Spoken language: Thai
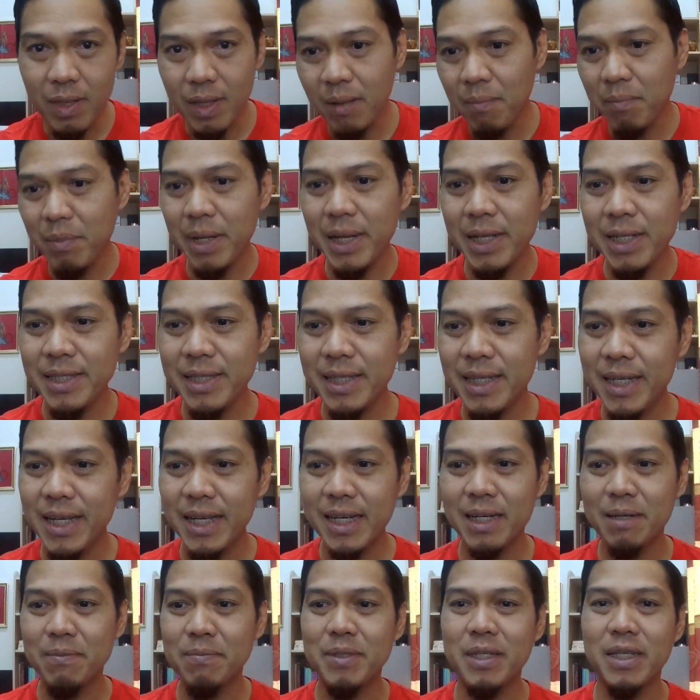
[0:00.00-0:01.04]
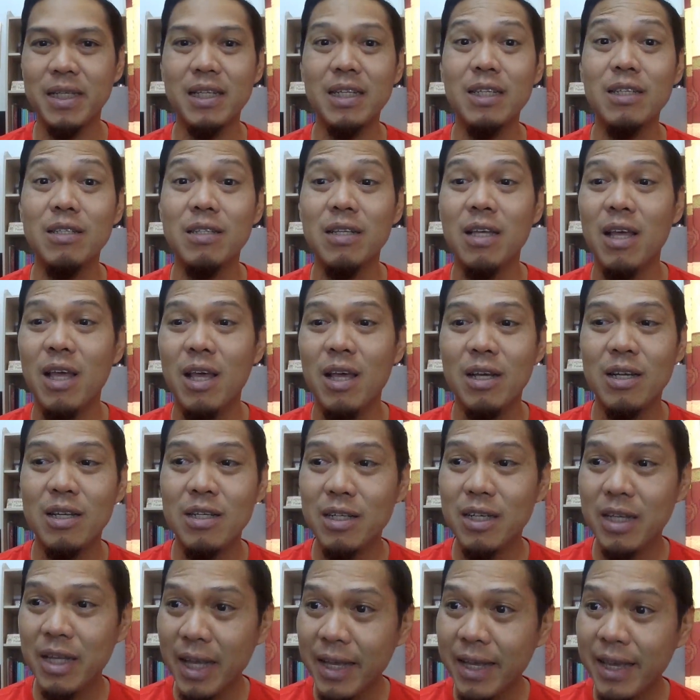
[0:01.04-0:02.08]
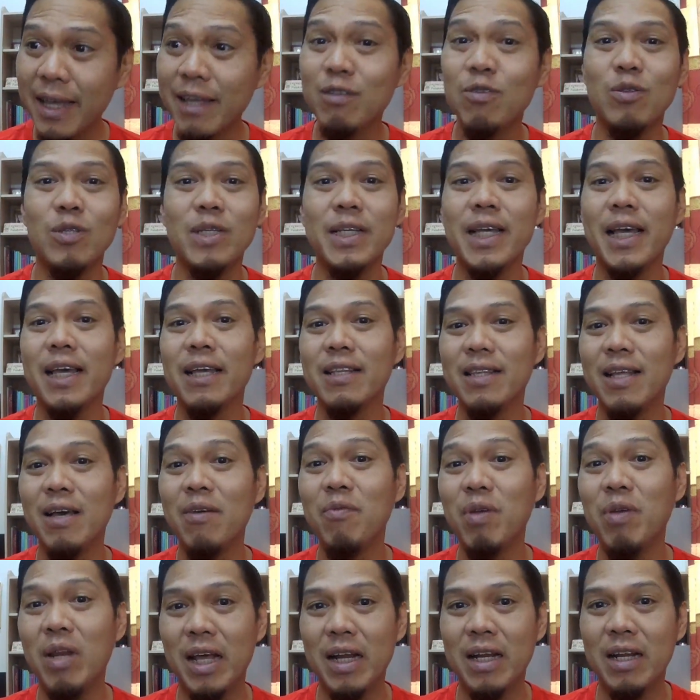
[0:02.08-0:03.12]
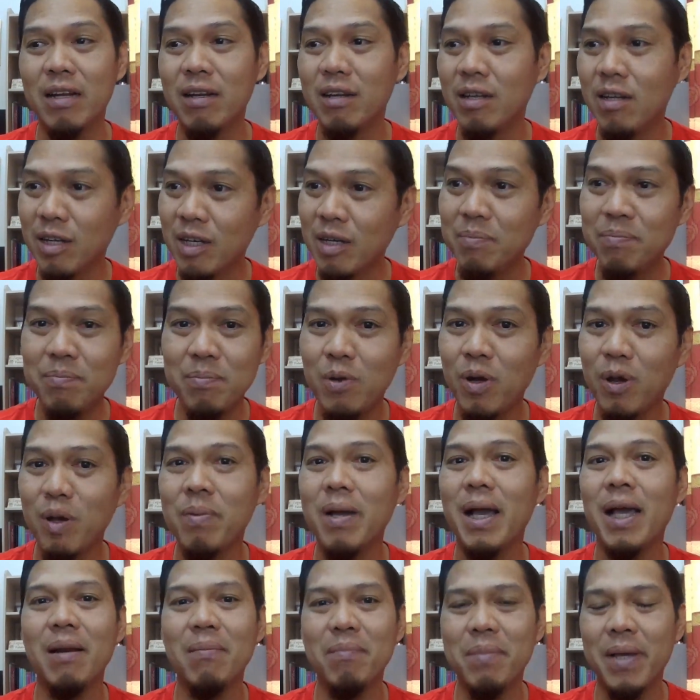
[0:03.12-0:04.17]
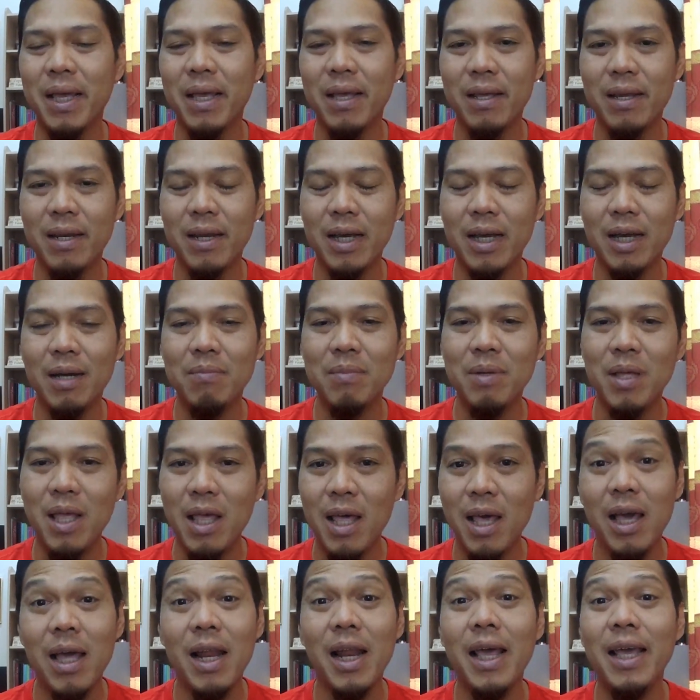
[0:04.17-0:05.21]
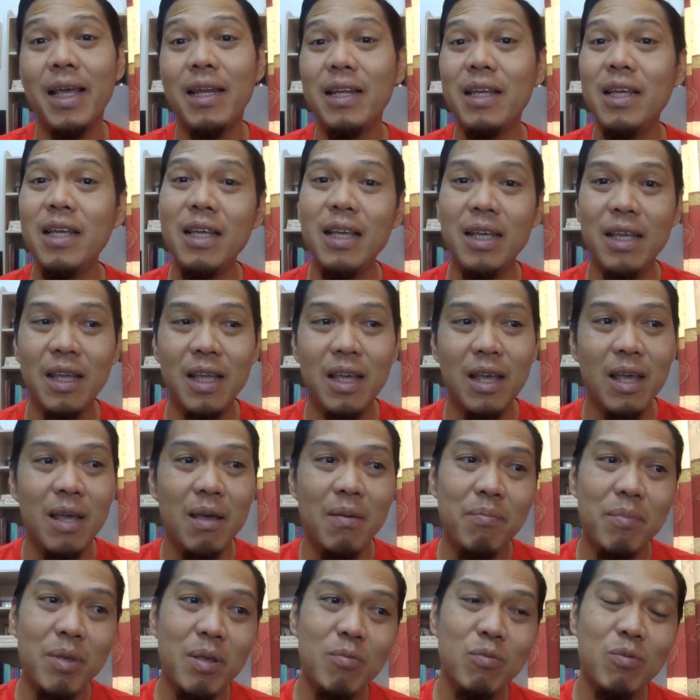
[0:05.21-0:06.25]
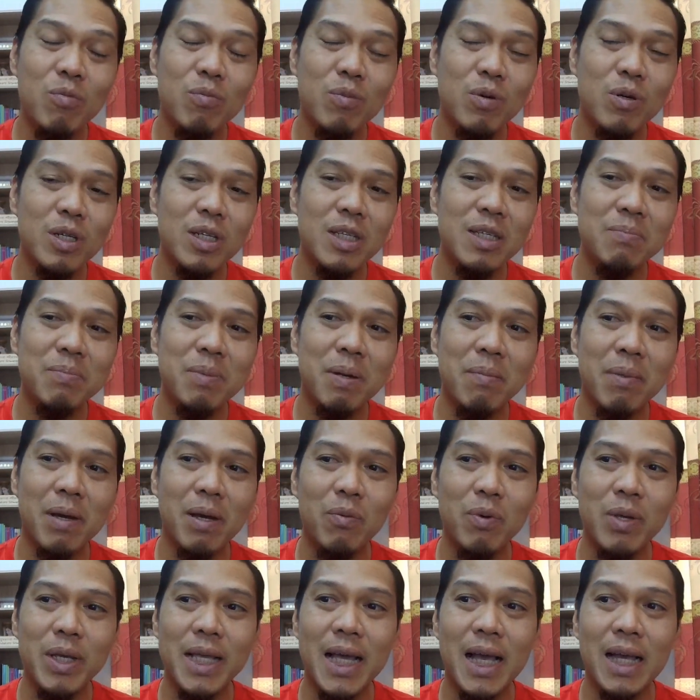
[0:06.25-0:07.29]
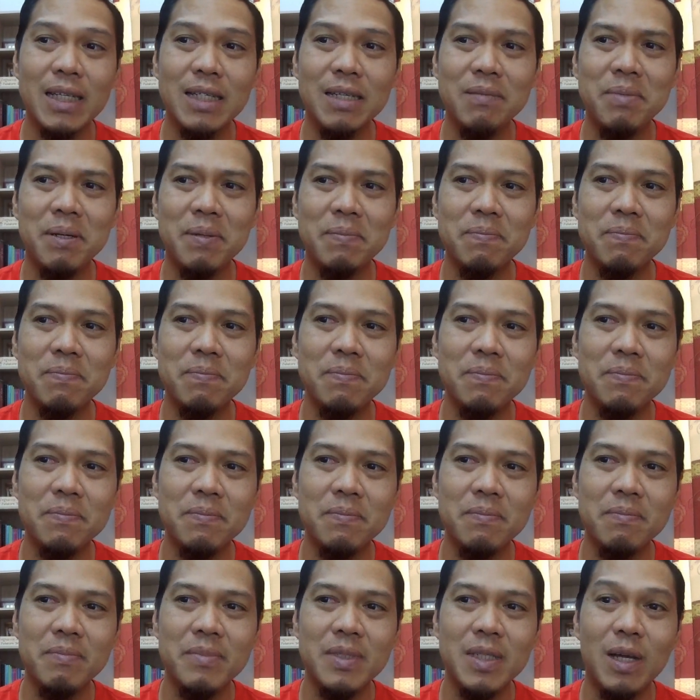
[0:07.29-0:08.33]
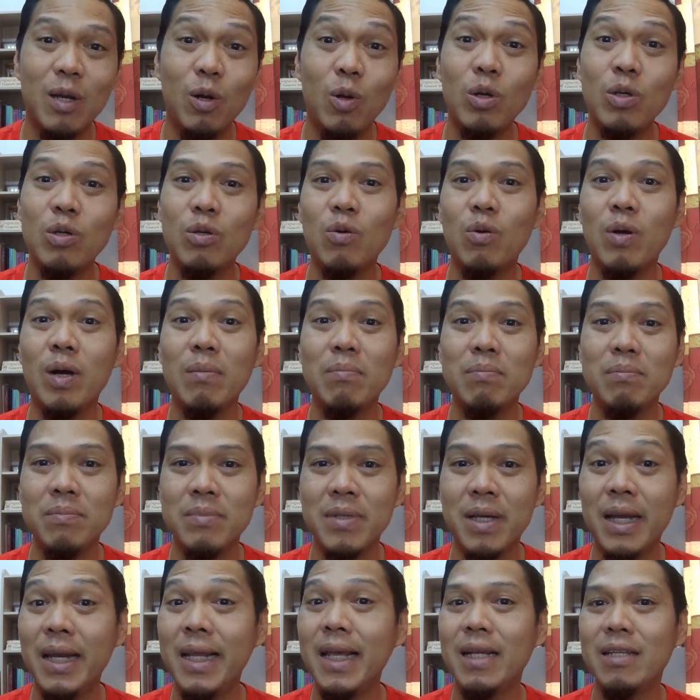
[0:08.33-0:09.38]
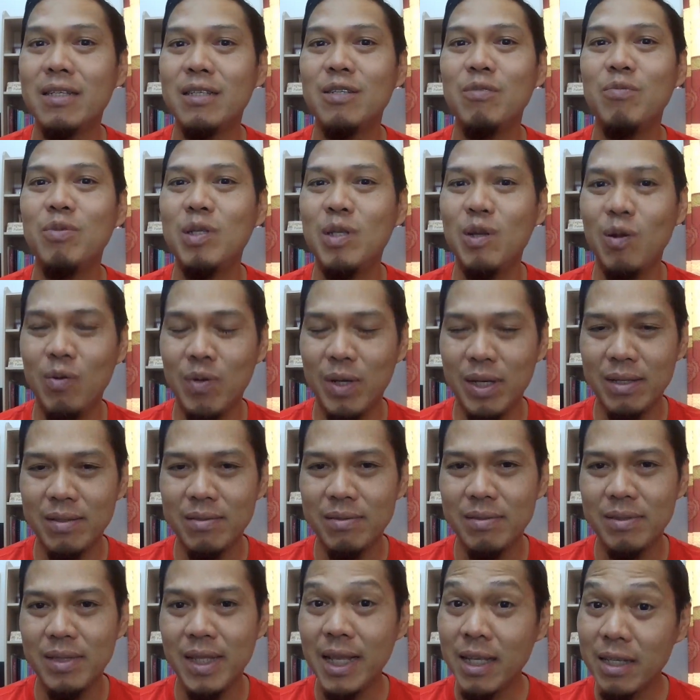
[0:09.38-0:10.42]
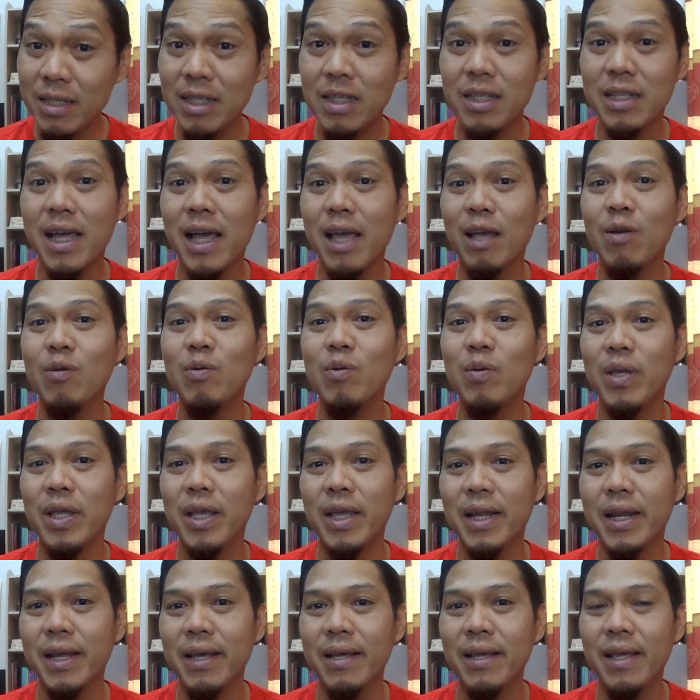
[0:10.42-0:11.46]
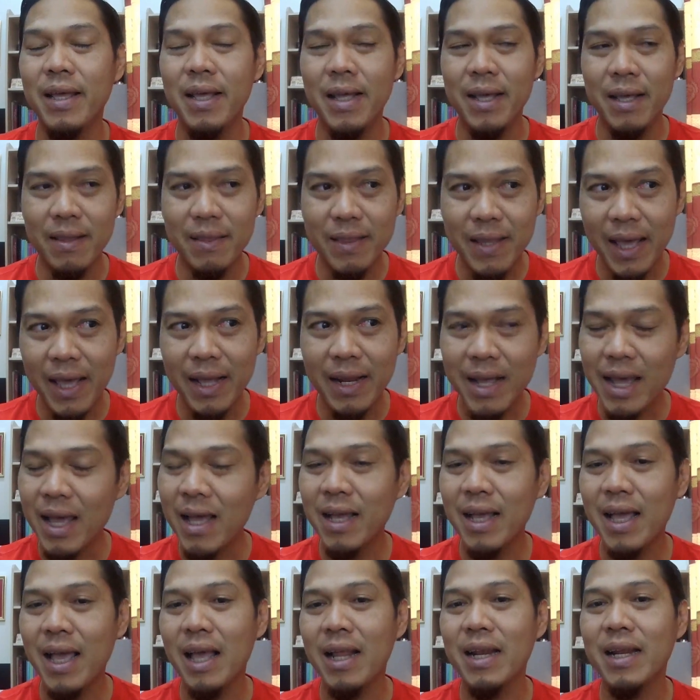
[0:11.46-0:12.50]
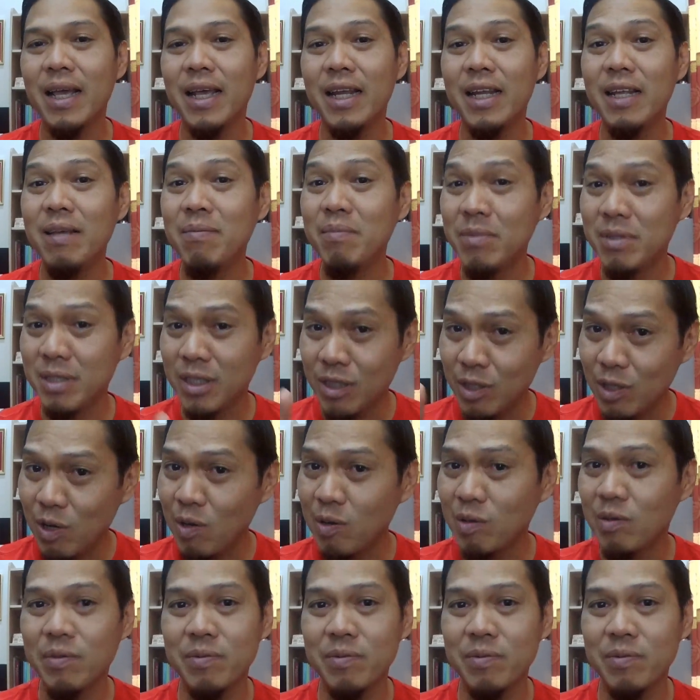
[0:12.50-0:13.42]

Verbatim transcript: ไม่ได้ซีเรียสกับสิ่งที่คือแค่แค่สนใจณเวลานั้น แล้วก็ปล่อยผ่านไปนะครับ ใครที่มีมุมมองที่ประมาณว่าอยากจะแบบลดความเครียดชีวิตลง เลขสี่ท้ายก็โอเคนะ แต่ถ้างานไหนที่มันจะต้อง